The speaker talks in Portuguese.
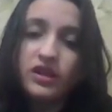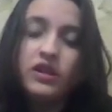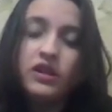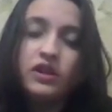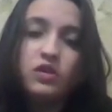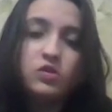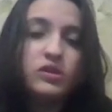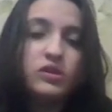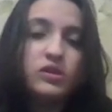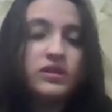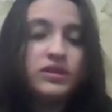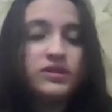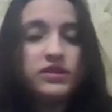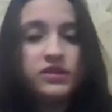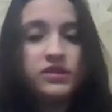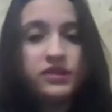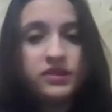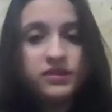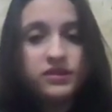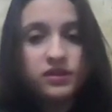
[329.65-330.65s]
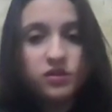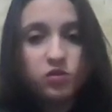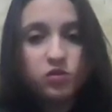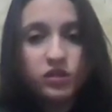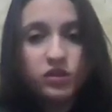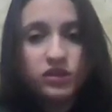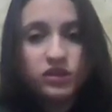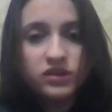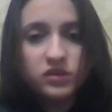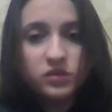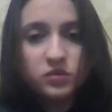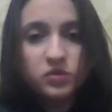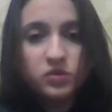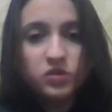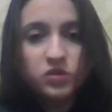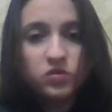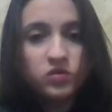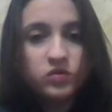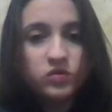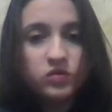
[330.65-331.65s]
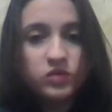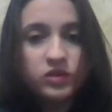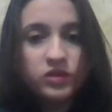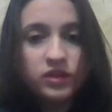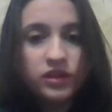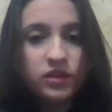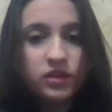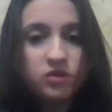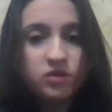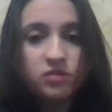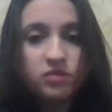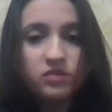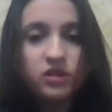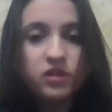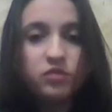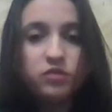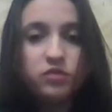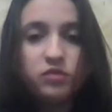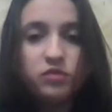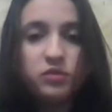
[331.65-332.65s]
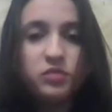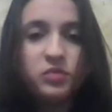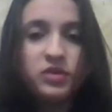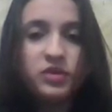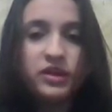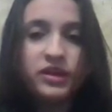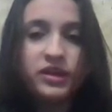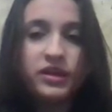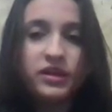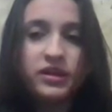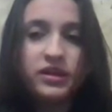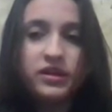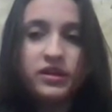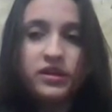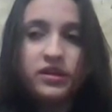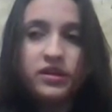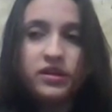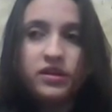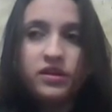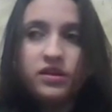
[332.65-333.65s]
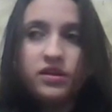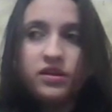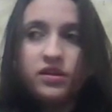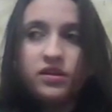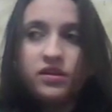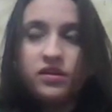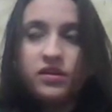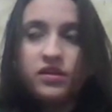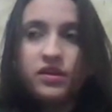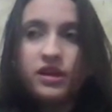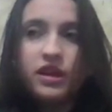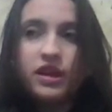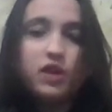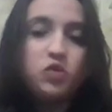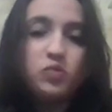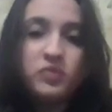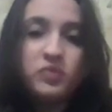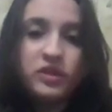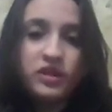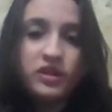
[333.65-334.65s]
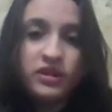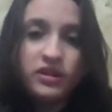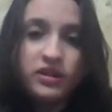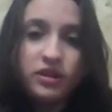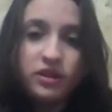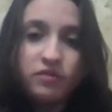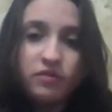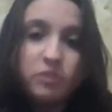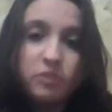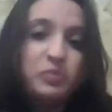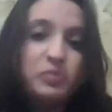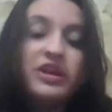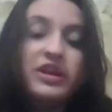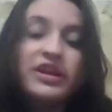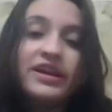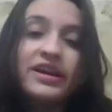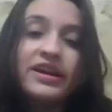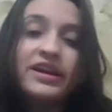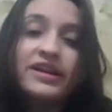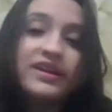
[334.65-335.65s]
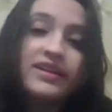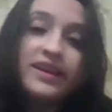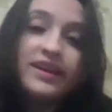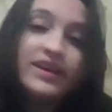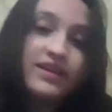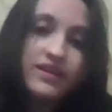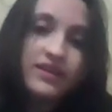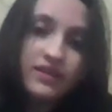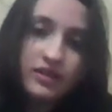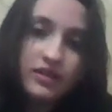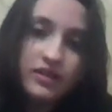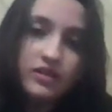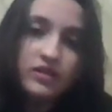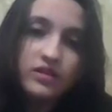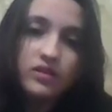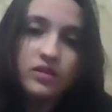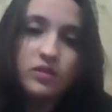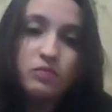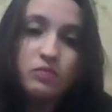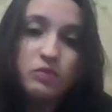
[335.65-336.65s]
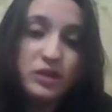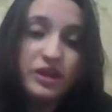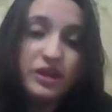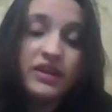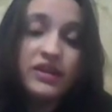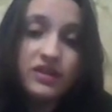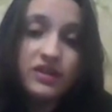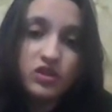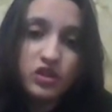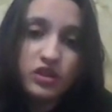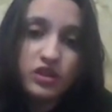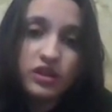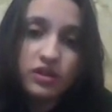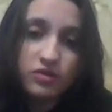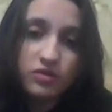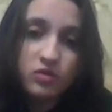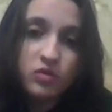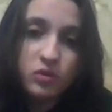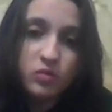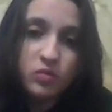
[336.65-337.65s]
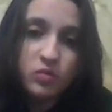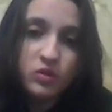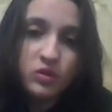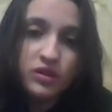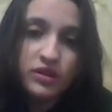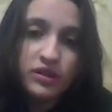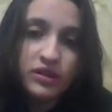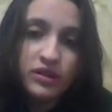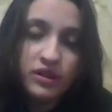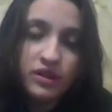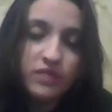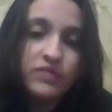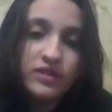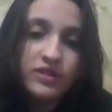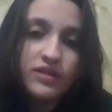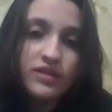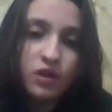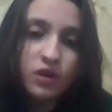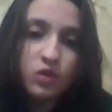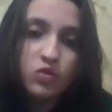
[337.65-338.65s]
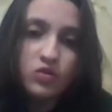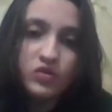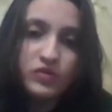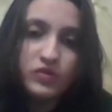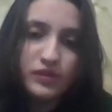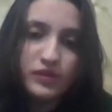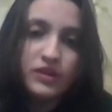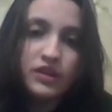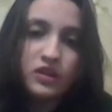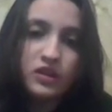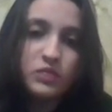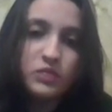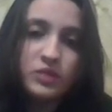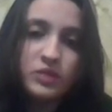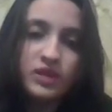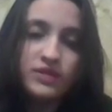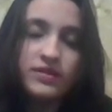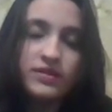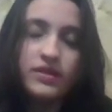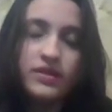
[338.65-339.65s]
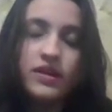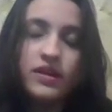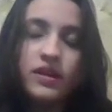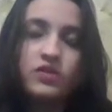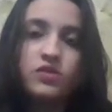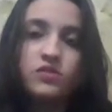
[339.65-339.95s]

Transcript: E eu tenho certeza que quando essas pessoas votaram em mim não foi porque era o PDT, foi porque era a Daiane e porque acreditavam que eu poderia fazer algo diferente pela cidade.